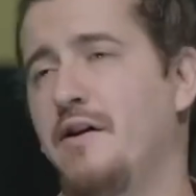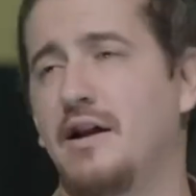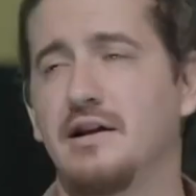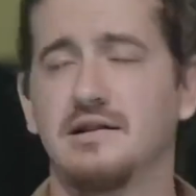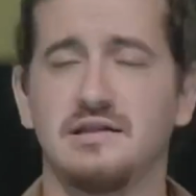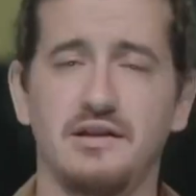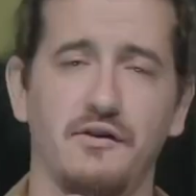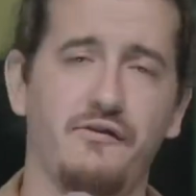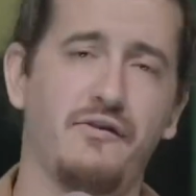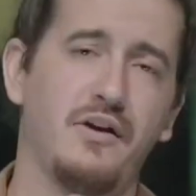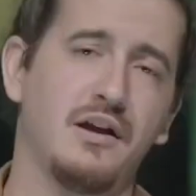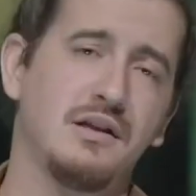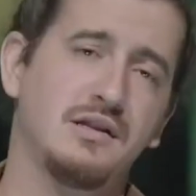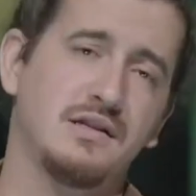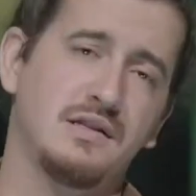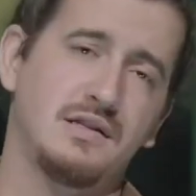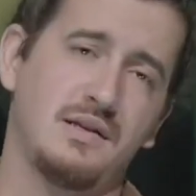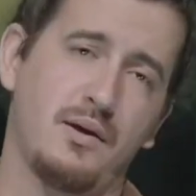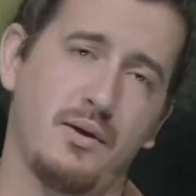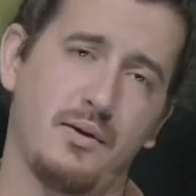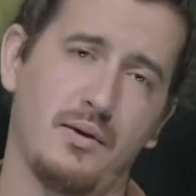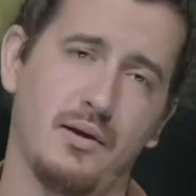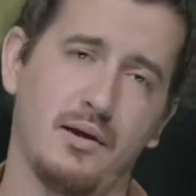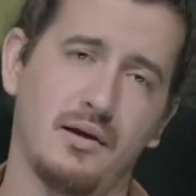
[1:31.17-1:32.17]
mundo fala que você fede, que
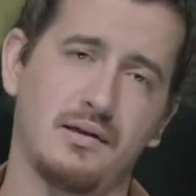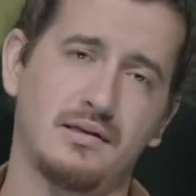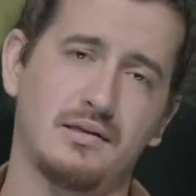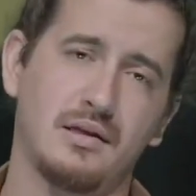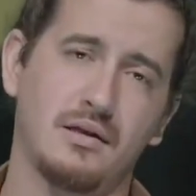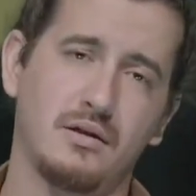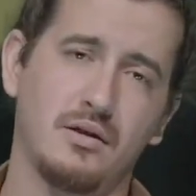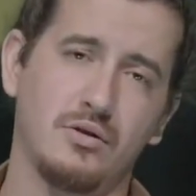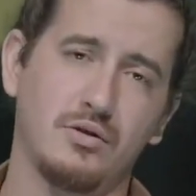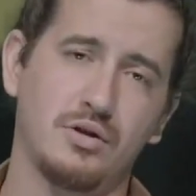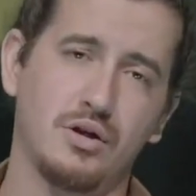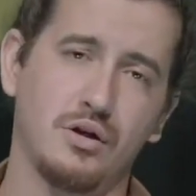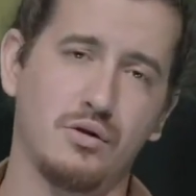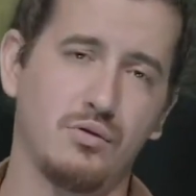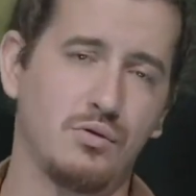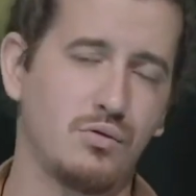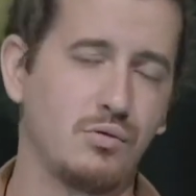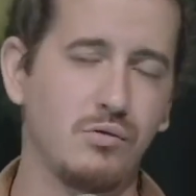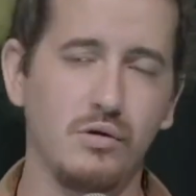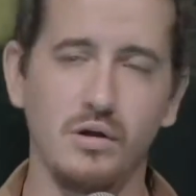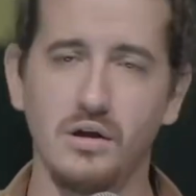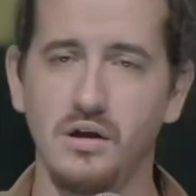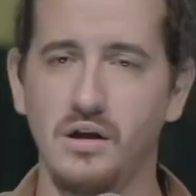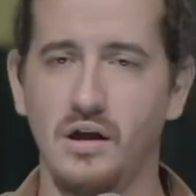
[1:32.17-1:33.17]
você, que você tem um cheiro
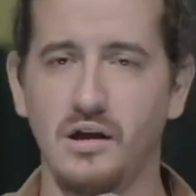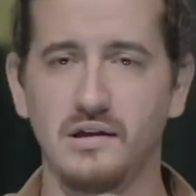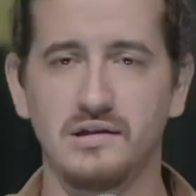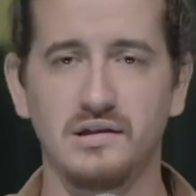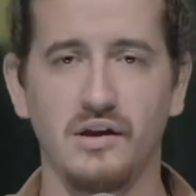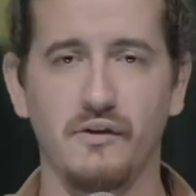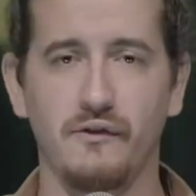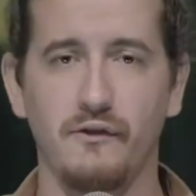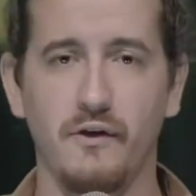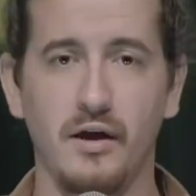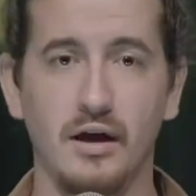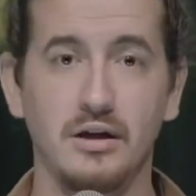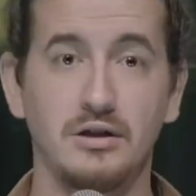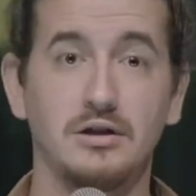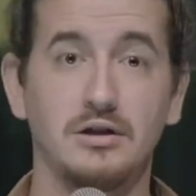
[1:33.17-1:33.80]
ruim e aí você